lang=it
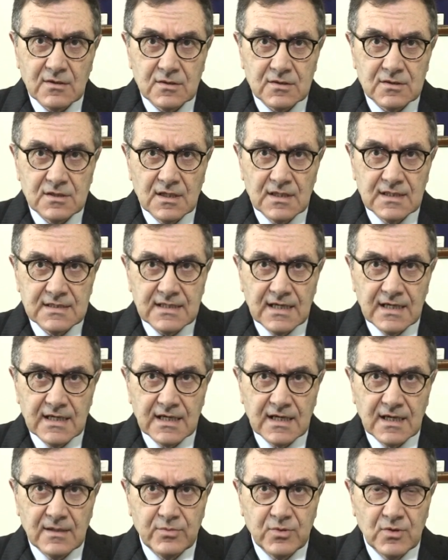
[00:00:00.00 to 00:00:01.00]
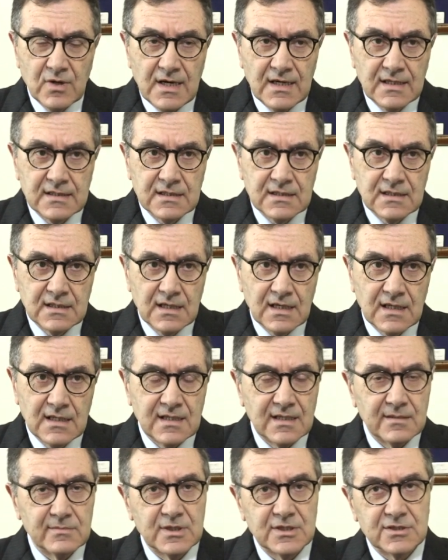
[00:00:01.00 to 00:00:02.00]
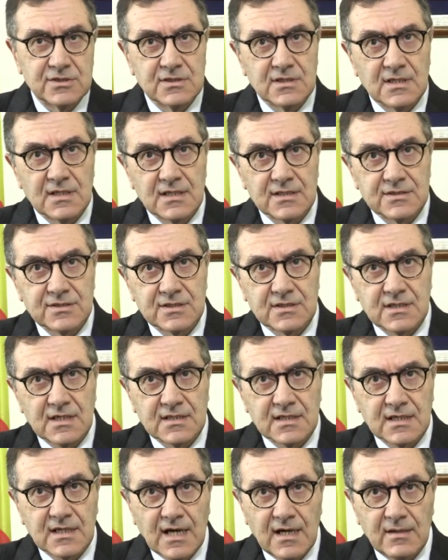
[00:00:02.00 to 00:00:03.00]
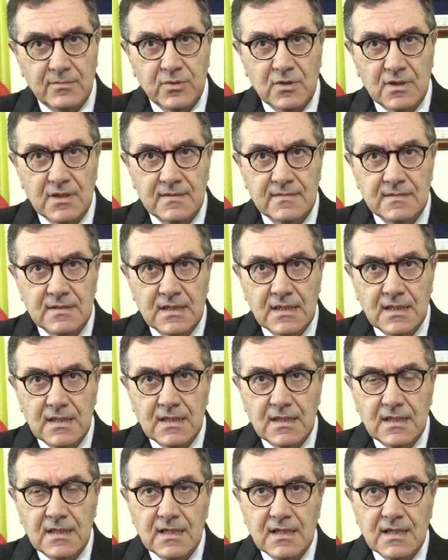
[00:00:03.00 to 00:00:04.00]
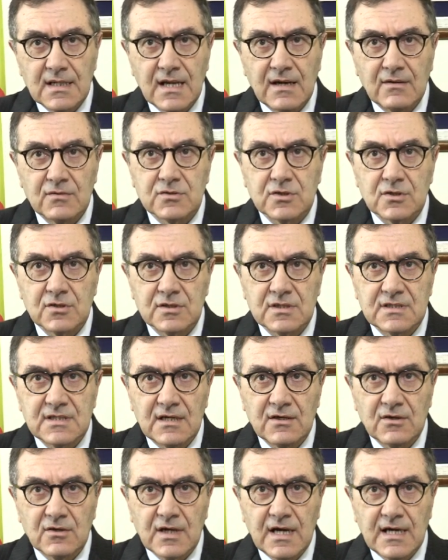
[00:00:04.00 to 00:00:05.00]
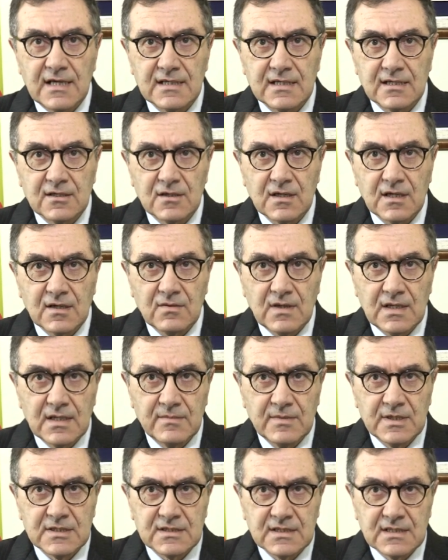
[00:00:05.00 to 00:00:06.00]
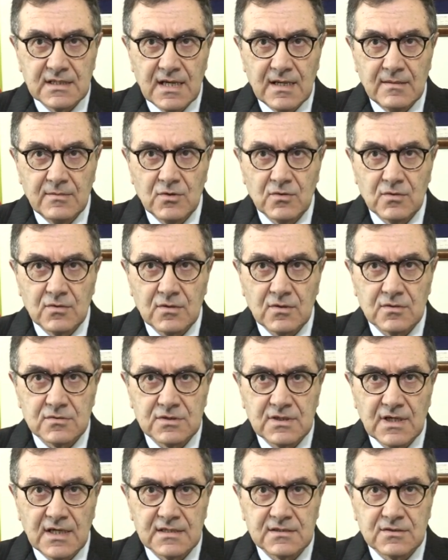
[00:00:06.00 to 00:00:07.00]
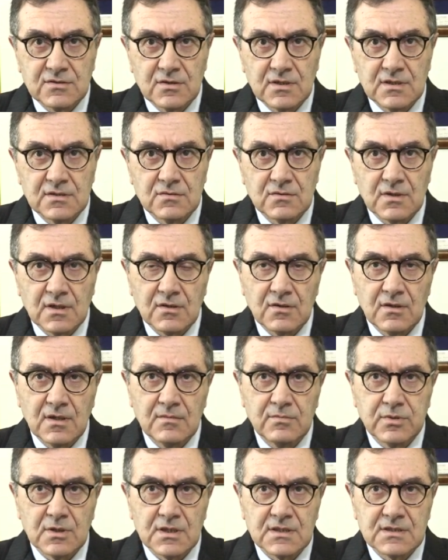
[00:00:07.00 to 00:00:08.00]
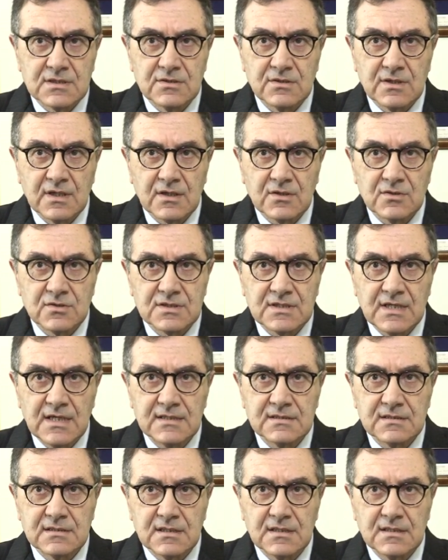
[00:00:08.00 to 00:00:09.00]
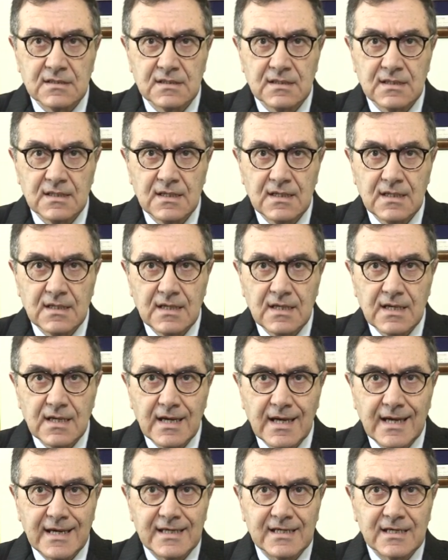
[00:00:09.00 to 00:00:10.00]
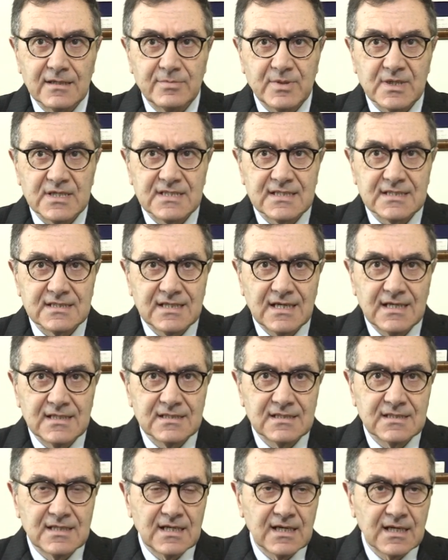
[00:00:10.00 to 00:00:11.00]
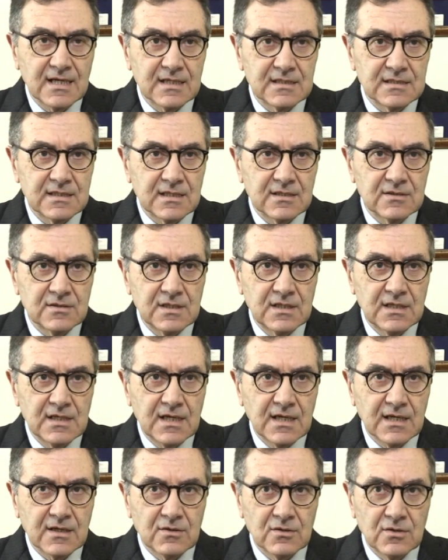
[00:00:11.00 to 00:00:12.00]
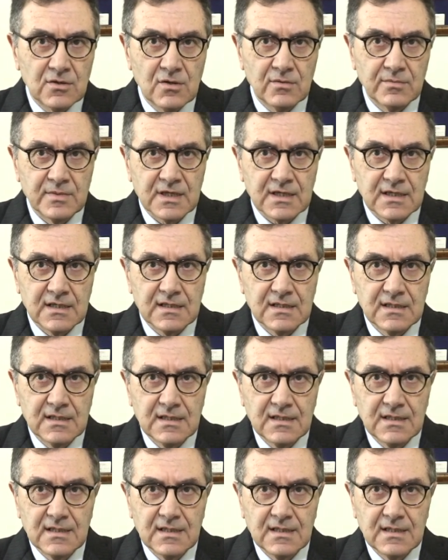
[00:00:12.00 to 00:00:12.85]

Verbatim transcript: cordialità i capuani e gli amici della città di Capua, le autorità locali con le quali manteniamo un contatto ed una collaborazione costante e i rappresentanti delle categorie economiche